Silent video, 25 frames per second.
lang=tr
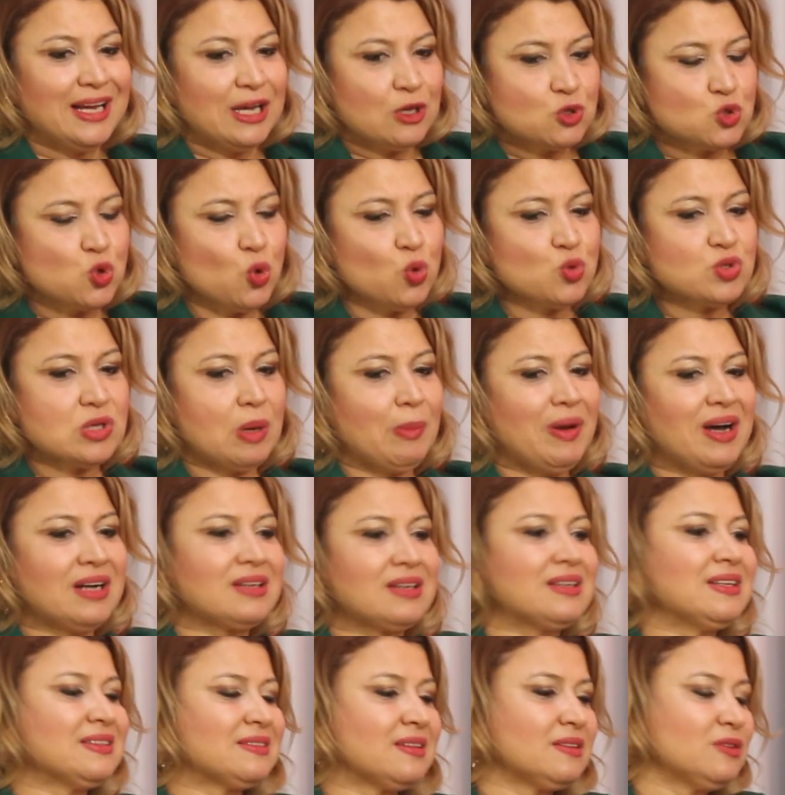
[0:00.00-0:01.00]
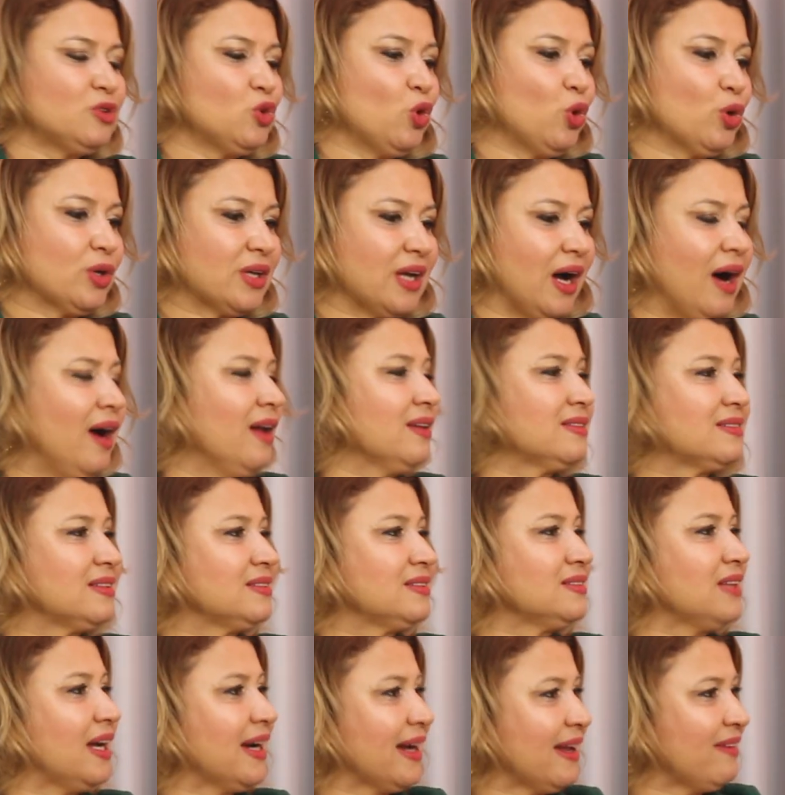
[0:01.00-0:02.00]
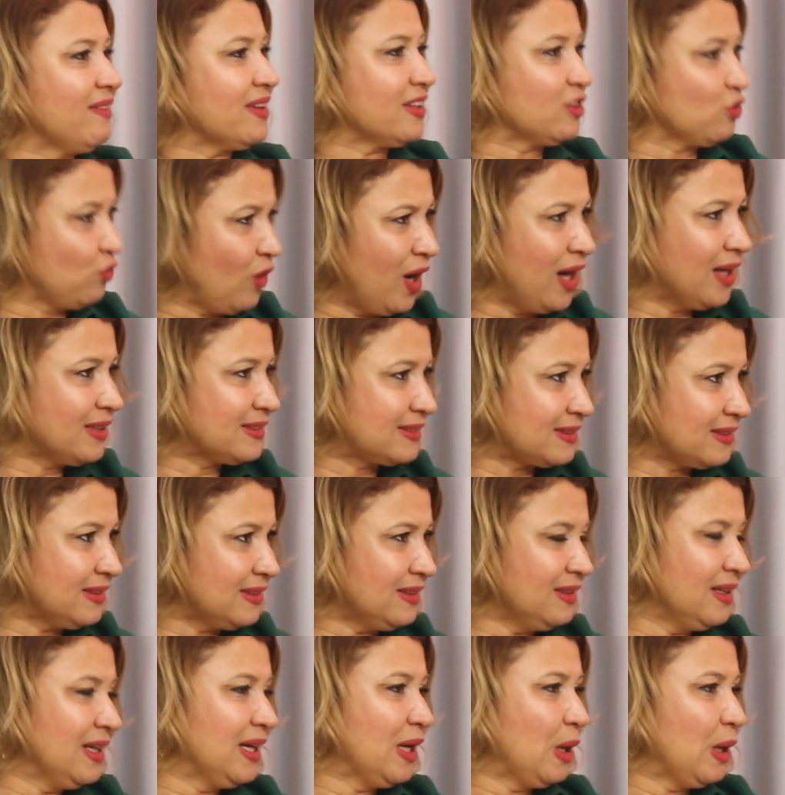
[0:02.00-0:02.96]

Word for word: Çoğu zaman kadın diyor ki altınlar evet vardı.